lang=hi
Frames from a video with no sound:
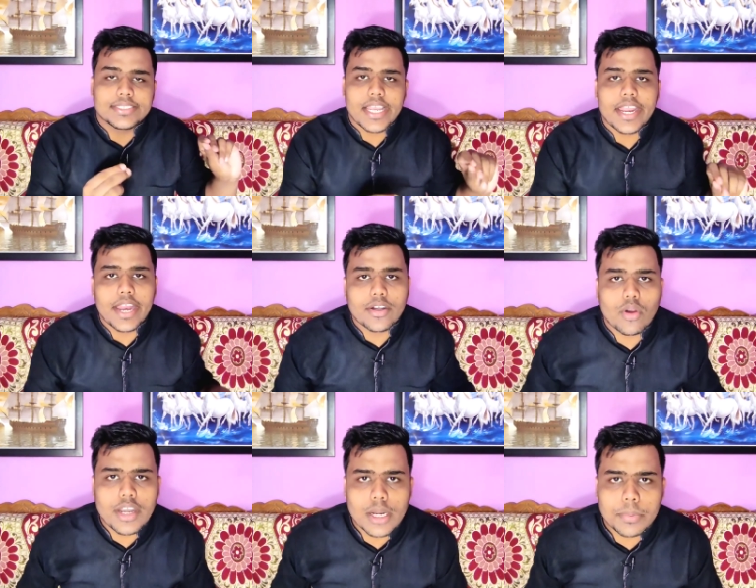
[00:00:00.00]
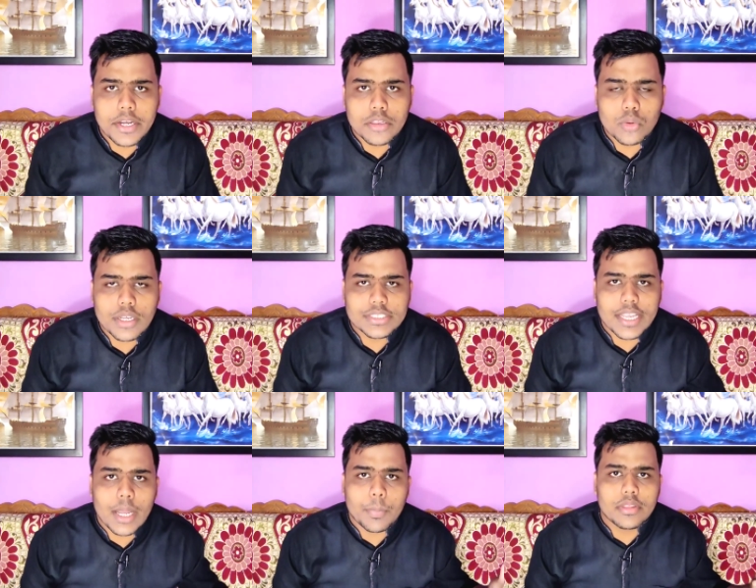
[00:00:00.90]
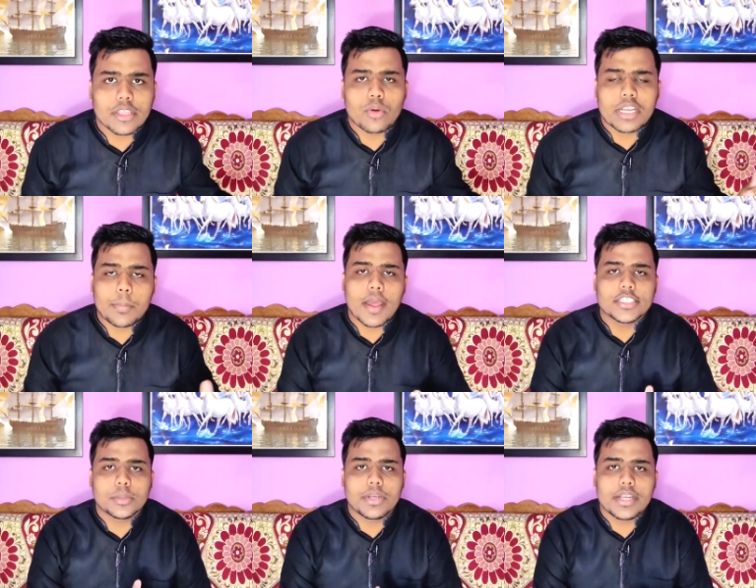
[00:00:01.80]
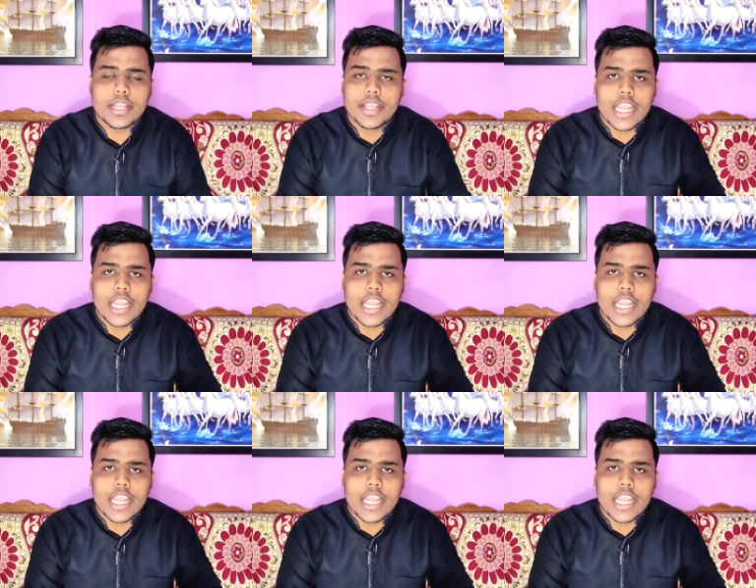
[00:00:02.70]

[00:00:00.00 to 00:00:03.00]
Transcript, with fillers: चाहे एंड्रॉइड अपडेट्स होगा चाहे यहाँ पर सिक्योरिटी पैच अपडेट